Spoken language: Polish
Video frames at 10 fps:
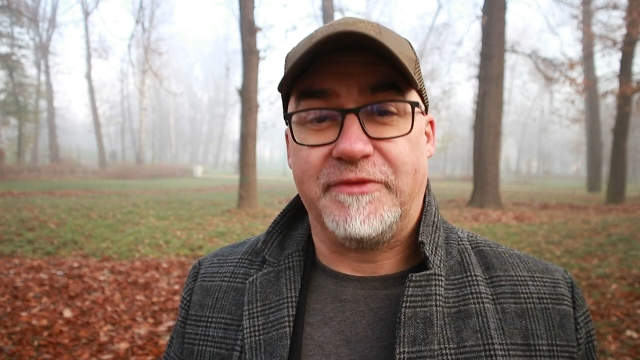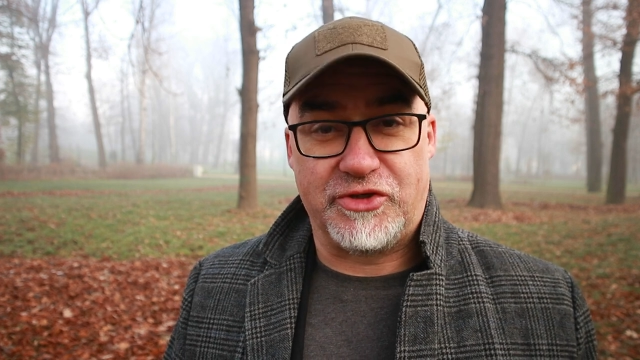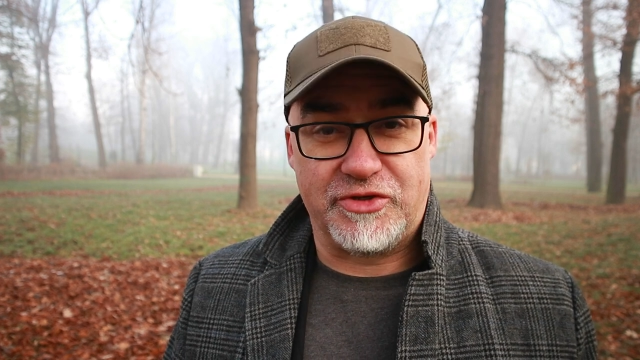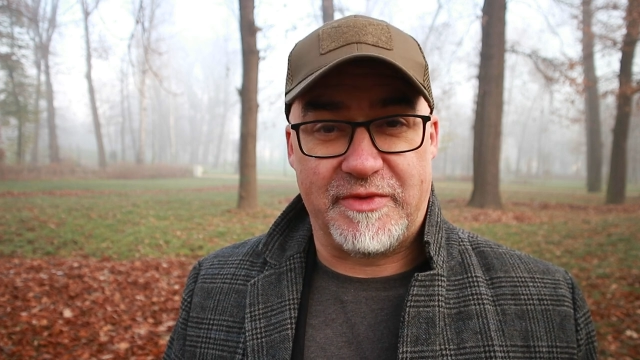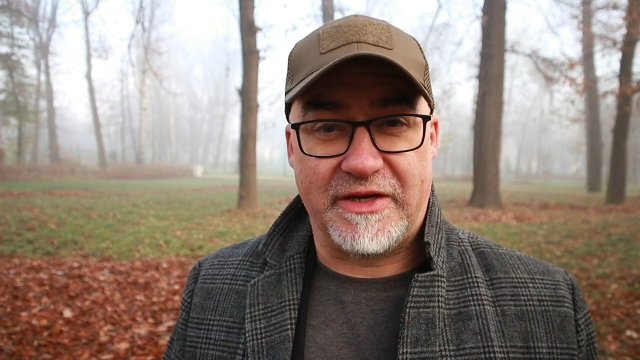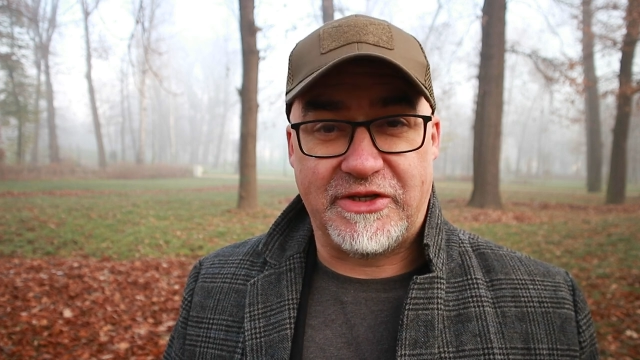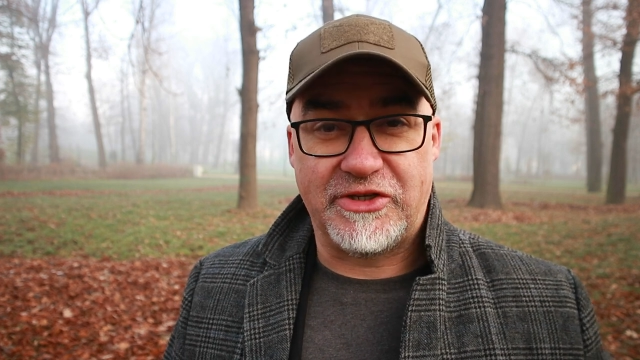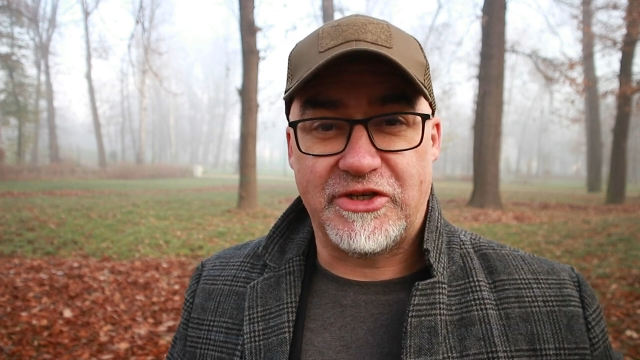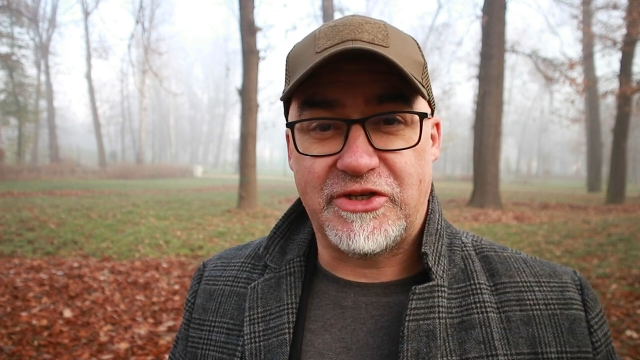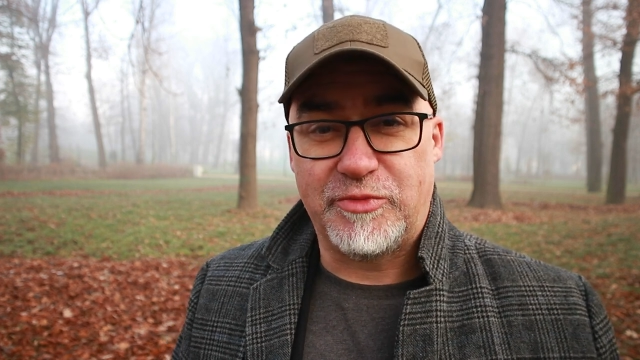
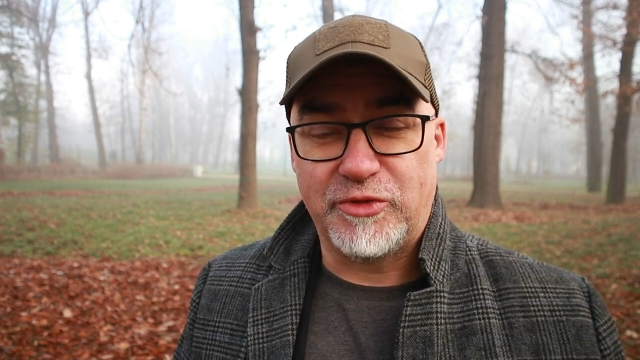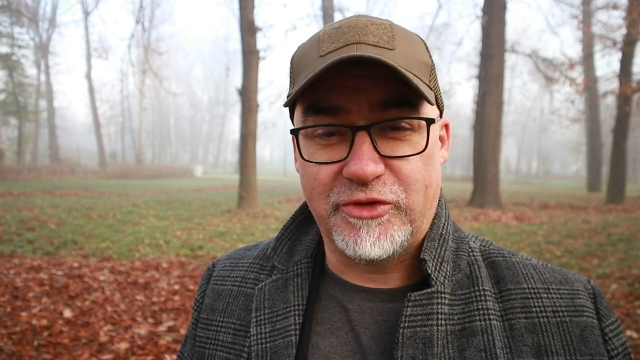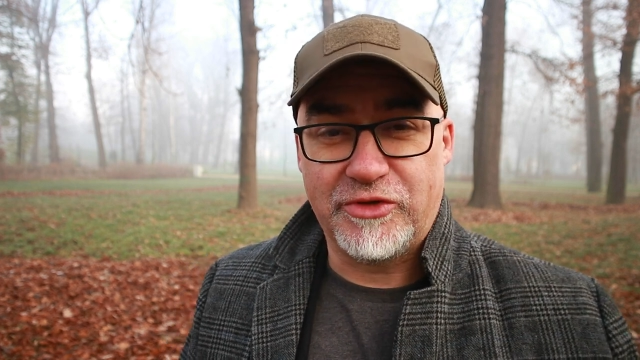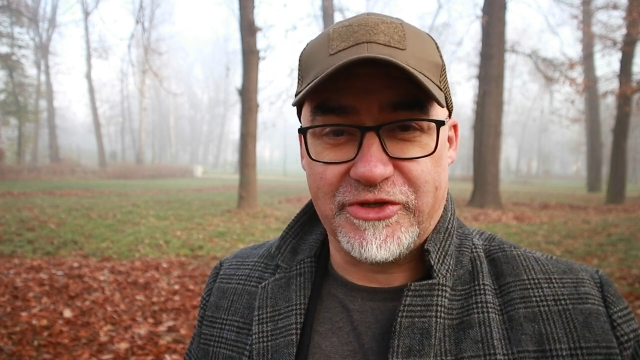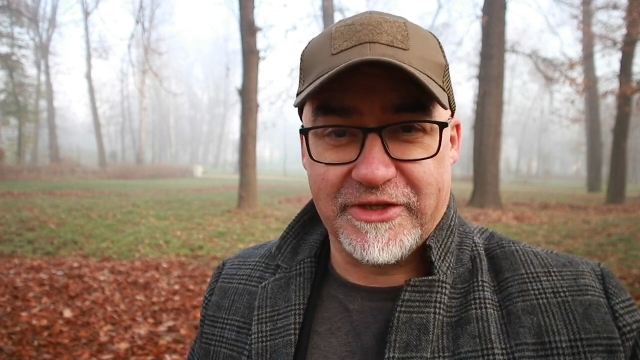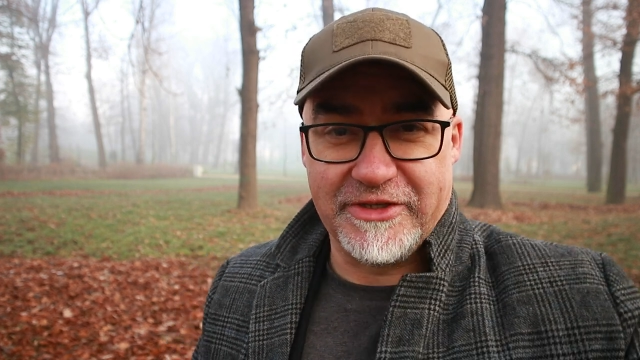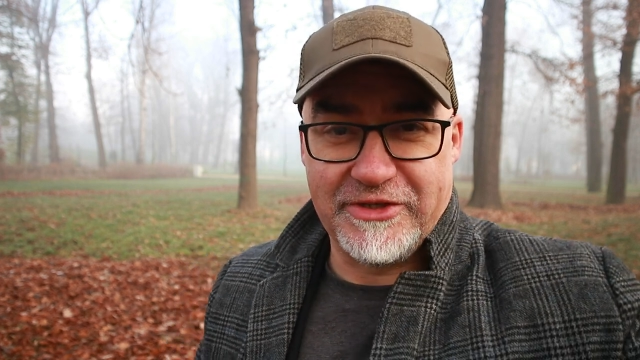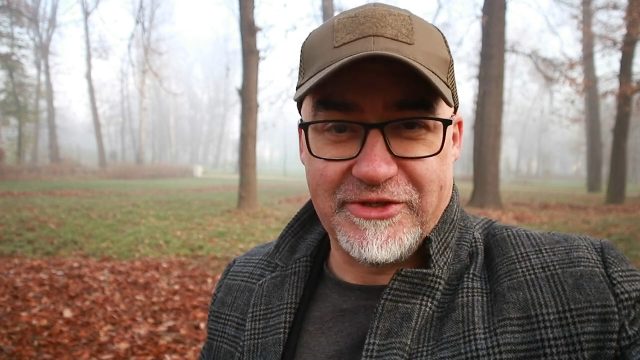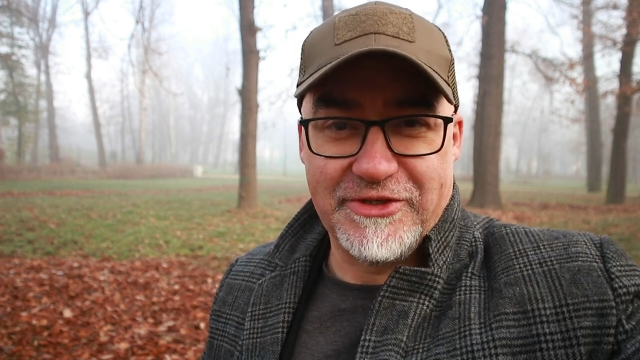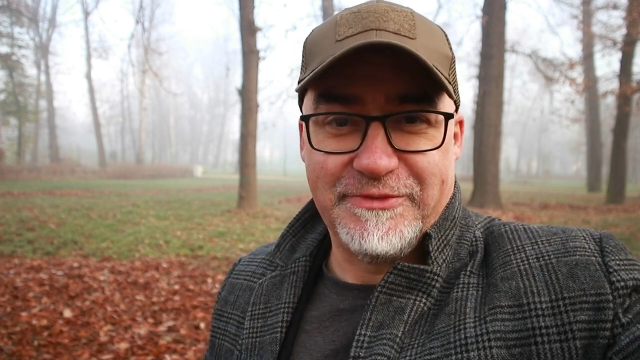Trzymajcie się cieplutko,
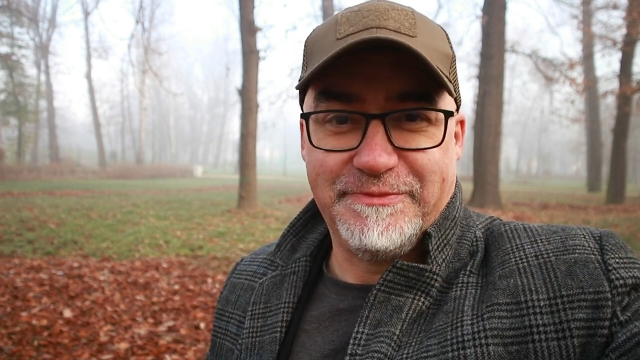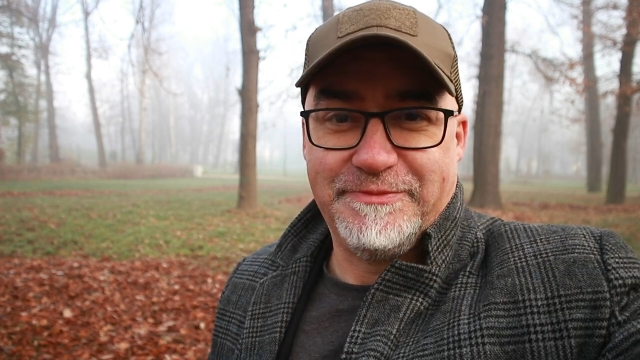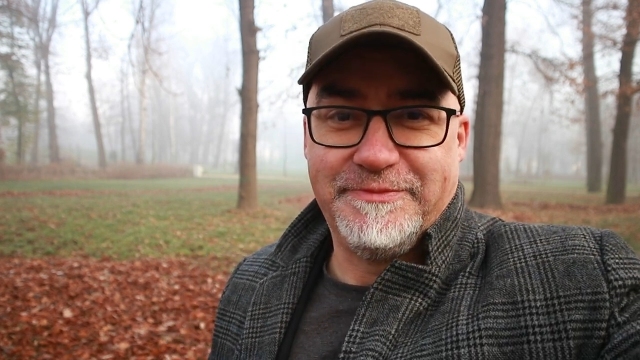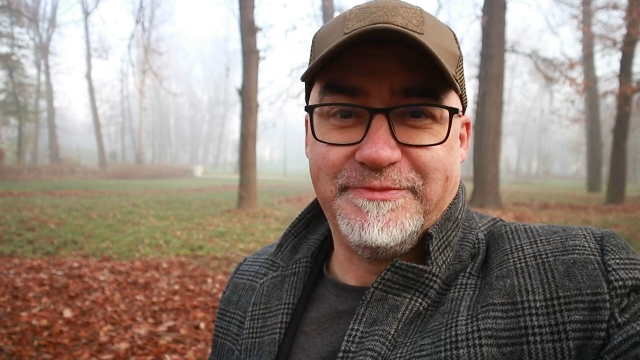cześć.